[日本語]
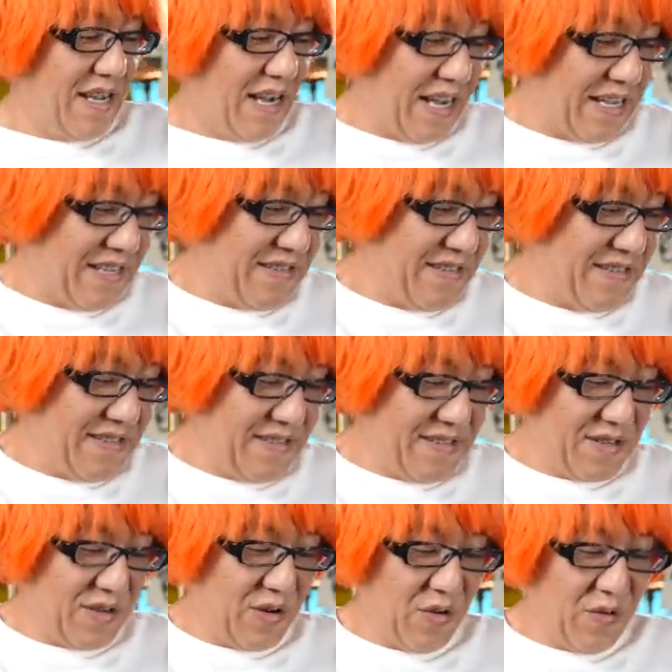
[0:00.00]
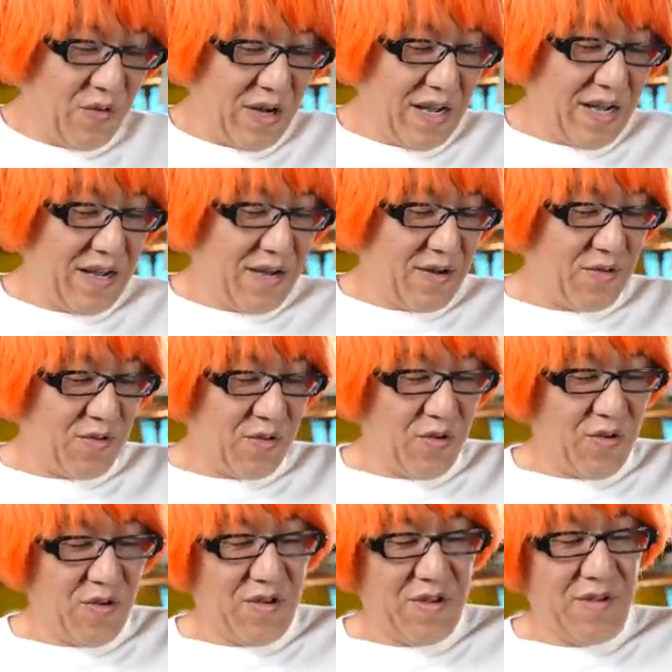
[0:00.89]
はい、今日はこ
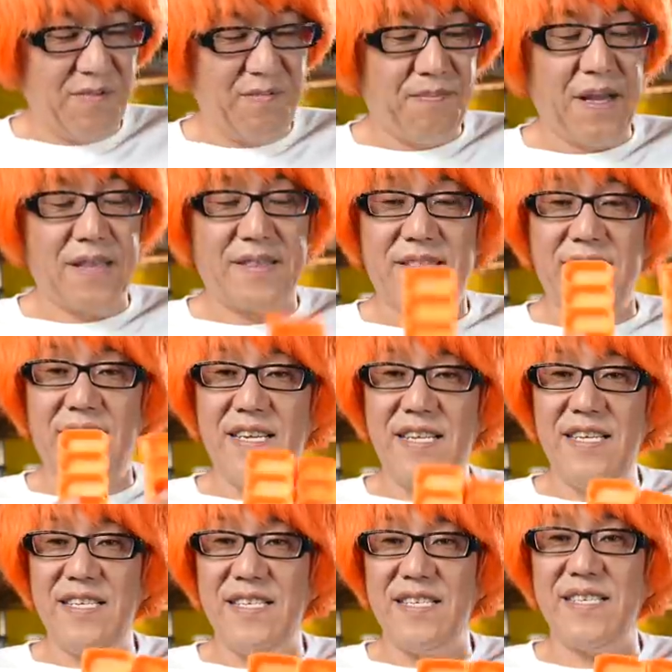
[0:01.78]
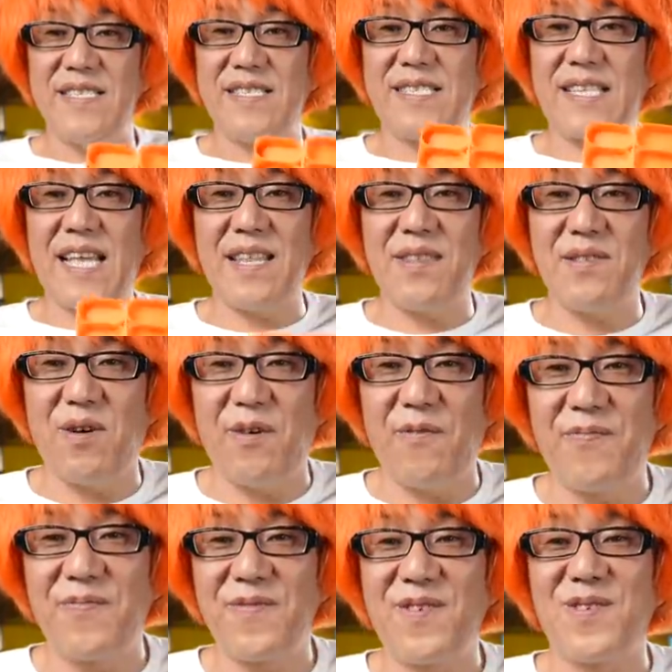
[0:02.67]
のバッテリースタンド
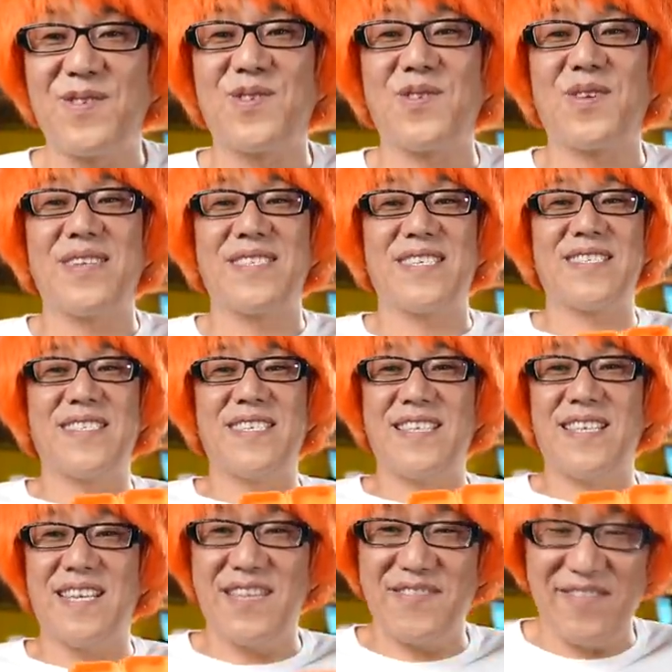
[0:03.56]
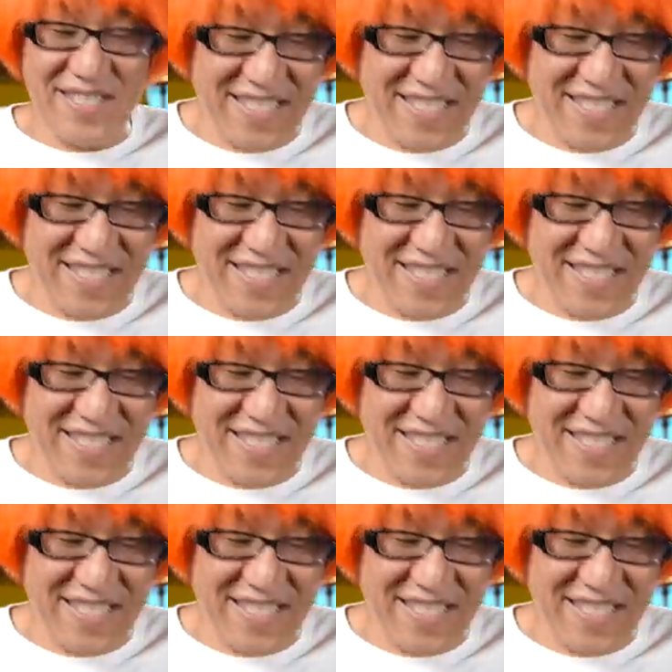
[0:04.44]
ご紹介させていただきま